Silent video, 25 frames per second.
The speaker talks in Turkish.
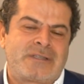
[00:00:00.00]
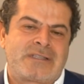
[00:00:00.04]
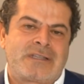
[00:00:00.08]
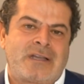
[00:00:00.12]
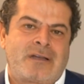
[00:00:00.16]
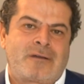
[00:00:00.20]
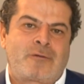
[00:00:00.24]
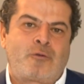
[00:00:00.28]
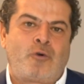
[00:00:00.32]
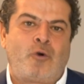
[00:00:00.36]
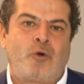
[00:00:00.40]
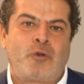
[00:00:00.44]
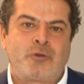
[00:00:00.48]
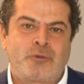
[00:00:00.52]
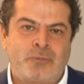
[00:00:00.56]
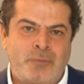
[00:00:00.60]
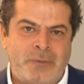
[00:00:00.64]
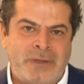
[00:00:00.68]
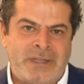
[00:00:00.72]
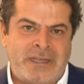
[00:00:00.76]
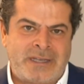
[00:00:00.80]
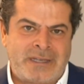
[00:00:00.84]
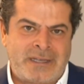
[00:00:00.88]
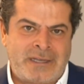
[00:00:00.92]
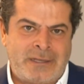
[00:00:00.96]
Mesela
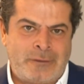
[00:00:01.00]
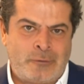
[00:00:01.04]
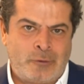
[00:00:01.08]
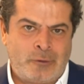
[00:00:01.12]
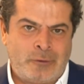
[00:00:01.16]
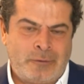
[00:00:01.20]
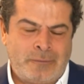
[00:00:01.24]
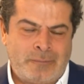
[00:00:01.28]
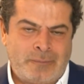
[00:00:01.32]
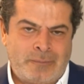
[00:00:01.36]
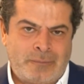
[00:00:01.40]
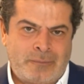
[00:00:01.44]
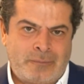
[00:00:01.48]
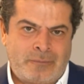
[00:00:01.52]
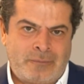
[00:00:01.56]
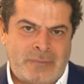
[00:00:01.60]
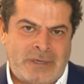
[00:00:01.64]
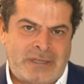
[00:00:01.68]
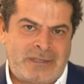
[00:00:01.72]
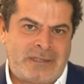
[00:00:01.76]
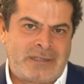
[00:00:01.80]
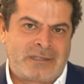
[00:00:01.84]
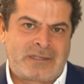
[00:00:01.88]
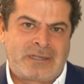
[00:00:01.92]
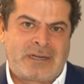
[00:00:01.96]
Coldplay geliyor.
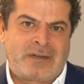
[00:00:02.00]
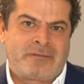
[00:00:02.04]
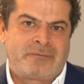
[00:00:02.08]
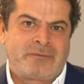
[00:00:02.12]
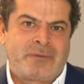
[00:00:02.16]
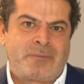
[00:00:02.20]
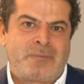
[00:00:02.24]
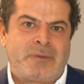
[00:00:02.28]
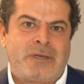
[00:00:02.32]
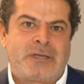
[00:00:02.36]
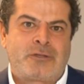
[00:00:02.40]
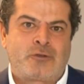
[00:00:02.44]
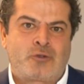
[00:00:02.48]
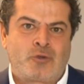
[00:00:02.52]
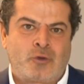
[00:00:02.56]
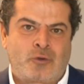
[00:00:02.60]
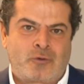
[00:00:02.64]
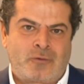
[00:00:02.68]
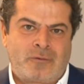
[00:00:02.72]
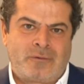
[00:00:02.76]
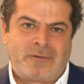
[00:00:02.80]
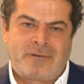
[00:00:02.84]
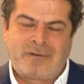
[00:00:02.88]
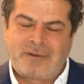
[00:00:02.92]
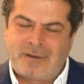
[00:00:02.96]
Ben etrafımda pek
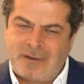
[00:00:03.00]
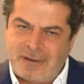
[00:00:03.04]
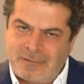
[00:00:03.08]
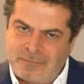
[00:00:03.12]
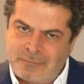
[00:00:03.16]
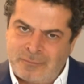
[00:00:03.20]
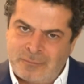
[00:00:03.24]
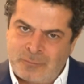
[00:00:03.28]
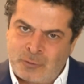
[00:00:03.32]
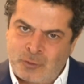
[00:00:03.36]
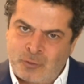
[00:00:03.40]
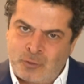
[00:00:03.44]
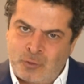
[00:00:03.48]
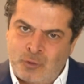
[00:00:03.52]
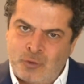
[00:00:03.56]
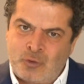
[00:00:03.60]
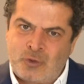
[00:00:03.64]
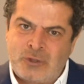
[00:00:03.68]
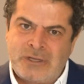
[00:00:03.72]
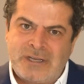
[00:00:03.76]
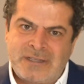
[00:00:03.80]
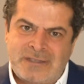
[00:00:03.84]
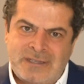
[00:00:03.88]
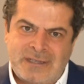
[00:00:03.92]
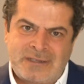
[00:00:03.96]
çok
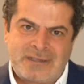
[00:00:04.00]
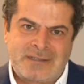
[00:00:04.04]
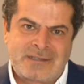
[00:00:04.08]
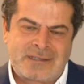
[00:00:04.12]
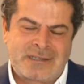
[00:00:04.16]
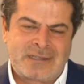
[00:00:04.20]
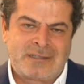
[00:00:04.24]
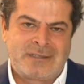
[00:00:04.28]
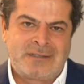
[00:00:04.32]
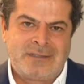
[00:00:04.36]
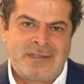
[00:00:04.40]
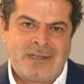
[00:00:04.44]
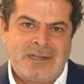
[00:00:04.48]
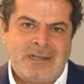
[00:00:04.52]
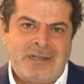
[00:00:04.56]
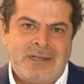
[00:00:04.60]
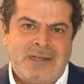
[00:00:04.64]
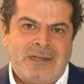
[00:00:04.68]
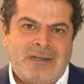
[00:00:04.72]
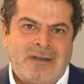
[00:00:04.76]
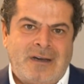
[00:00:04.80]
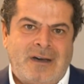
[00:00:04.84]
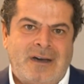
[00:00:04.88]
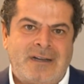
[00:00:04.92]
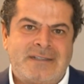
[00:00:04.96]
gücü yeten insanın
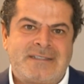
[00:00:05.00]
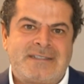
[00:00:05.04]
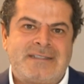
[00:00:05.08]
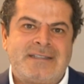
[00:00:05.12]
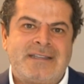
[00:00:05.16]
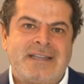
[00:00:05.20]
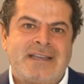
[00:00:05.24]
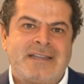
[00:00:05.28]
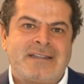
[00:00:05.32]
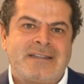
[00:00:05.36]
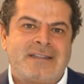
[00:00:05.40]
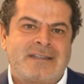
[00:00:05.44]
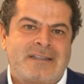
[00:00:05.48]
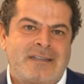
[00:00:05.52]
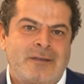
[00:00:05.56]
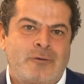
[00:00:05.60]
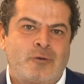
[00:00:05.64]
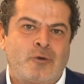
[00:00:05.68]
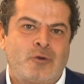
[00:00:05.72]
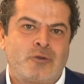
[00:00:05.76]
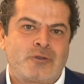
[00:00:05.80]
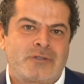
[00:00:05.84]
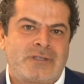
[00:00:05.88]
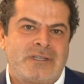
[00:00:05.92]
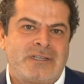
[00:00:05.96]
Atina'daki
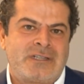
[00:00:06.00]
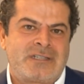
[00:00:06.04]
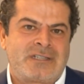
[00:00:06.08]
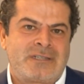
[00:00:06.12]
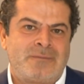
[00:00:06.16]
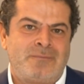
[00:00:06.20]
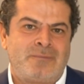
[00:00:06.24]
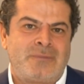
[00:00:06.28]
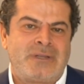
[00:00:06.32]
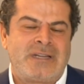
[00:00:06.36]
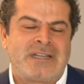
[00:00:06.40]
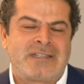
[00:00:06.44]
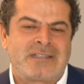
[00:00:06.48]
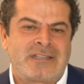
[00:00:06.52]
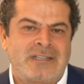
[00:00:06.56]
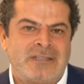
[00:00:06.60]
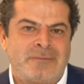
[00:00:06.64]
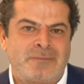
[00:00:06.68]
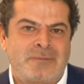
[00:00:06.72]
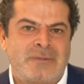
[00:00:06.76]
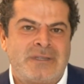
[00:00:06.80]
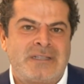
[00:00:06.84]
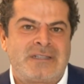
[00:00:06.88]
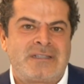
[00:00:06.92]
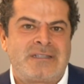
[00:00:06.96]
konseri için bilet
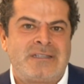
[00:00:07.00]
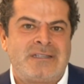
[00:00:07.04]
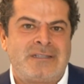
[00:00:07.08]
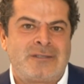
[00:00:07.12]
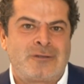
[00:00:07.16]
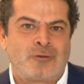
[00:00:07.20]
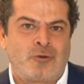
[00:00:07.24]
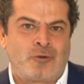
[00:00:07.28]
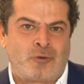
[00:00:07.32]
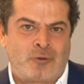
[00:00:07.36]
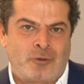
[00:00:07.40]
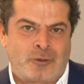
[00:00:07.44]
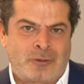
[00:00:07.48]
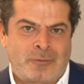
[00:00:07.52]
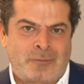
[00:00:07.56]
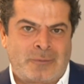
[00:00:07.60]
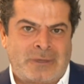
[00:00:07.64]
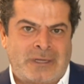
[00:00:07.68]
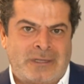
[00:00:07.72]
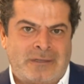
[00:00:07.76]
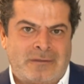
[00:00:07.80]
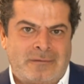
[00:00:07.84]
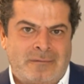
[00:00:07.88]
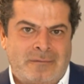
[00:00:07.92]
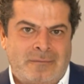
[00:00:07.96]
alıp gittiğini görüyorum
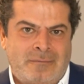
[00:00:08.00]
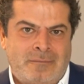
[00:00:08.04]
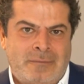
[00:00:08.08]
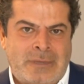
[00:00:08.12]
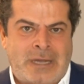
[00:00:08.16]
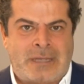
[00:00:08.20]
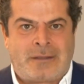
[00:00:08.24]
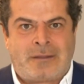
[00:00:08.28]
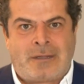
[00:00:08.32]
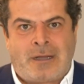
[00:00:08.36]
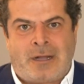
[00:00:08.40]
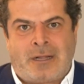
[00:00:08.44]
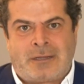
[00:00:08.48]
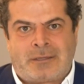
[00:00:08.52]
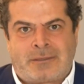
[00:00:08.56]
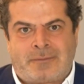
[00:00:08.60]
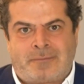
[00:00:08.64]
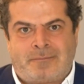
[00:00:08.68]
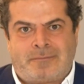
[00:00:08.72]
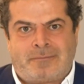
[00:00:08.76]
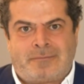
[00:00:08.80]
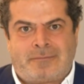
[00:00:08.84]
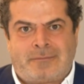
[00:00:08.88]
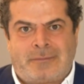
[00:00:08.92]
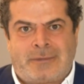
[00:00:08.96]
yani. Ben de aldım.
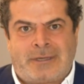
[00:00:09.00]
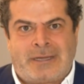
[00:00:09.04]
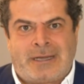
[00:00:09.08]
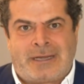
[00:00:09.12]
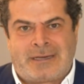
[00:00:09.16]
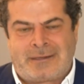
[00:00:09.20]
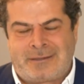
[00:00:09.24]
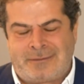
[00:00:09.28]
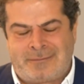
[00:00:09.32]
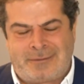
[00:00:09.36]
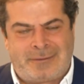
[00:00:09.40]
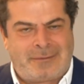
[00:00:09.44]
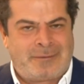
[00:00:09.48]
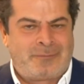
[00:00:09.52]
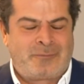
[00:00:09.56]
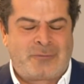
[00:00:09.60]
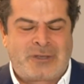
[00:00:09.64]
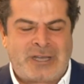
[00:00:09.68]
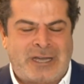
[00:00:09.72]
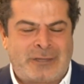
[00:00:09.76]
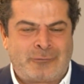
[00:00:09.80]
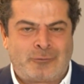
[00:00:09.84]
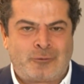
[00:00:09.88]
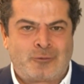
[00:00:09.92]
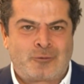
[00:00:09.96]
Eğer
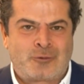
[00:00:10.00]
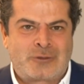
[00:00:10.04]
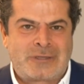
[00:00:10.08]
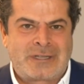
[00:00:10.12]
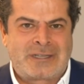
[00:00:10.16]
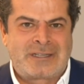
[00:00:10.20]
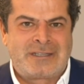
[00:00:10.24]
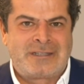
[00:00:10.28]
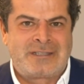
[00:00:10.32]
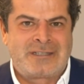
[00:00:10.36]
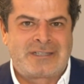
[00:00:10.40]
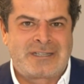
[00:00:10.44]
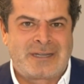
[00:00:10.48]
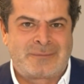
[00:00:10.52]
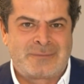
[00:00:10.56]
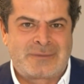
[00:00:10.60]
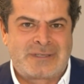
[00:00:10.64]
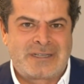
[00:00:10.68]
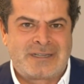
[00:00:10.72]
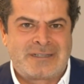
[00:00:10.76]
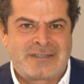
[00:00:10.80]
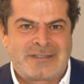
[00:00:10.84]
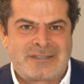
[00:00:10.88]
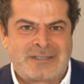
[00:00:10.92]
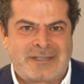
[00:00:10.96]
imkan olursa gideceğim,
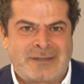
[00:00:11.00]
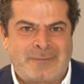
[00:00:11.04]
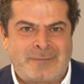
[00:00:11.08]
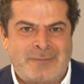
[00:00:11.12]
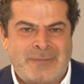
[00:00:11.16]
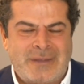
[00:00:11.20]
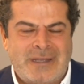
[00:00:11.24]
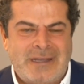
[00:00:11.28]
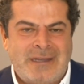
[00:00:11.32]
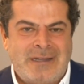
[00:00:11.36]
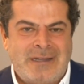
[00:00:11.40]
seyredeceğim.